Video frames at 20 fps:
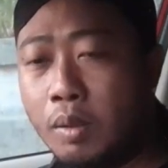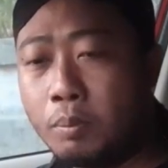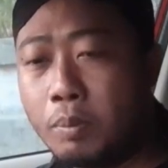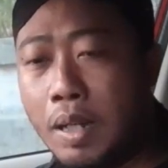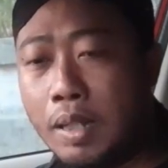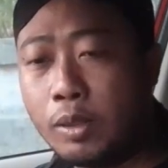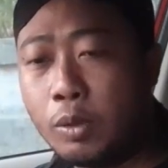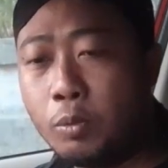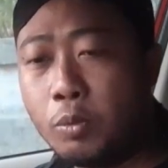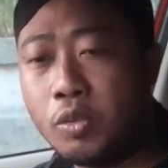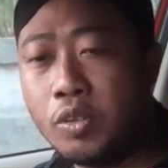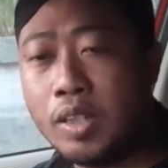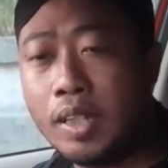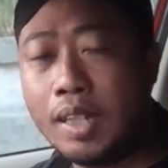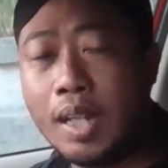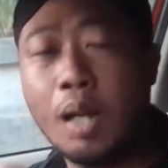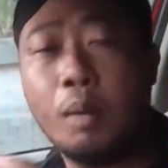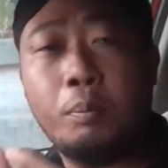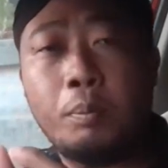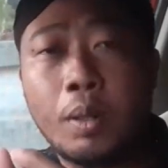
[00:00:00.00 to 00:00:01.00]
batu
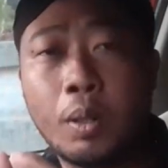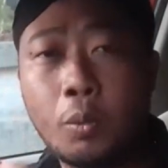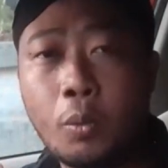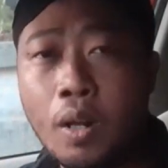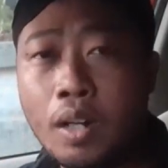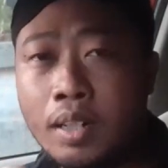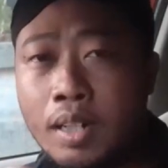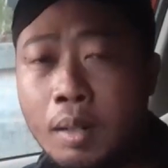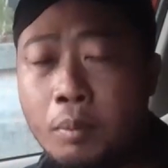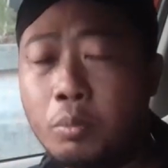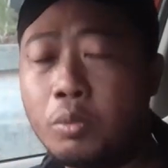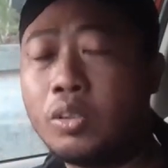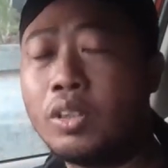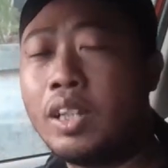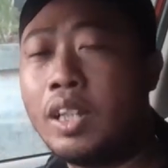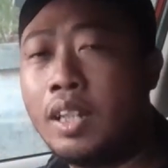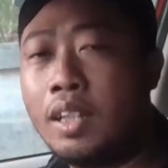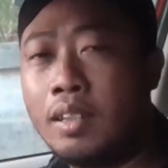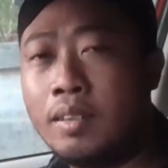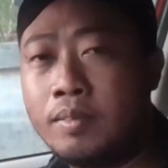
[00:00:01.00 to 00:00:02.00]
mustika berwarna
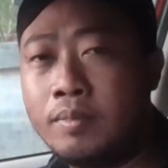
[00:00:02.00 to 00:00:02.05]
putih.